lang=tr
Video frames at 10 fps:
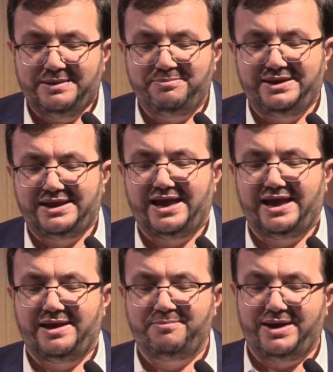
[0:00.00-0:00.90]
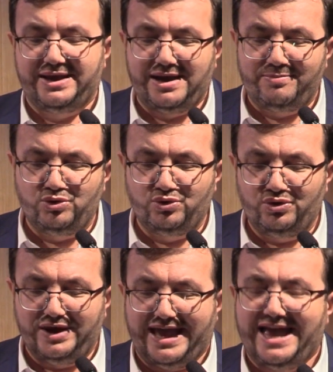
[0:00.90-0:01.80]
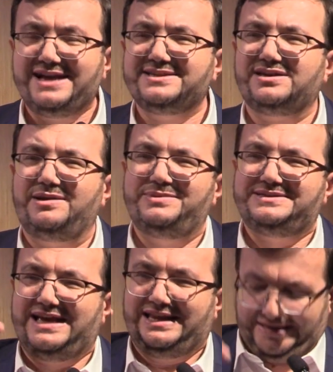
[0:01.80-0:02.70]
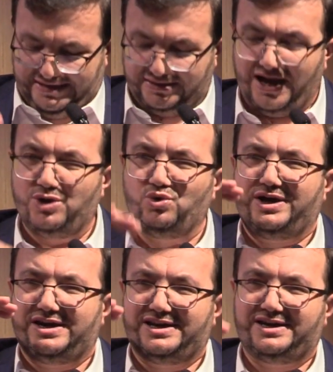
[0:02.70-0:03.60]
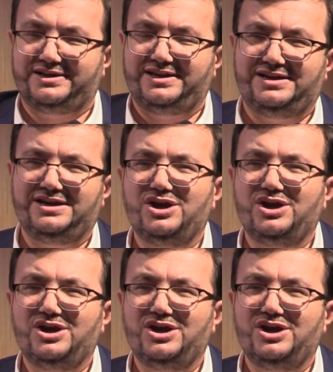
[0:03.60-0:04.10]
minha ma yeblu ekstra min zalike daha yukarılara kadar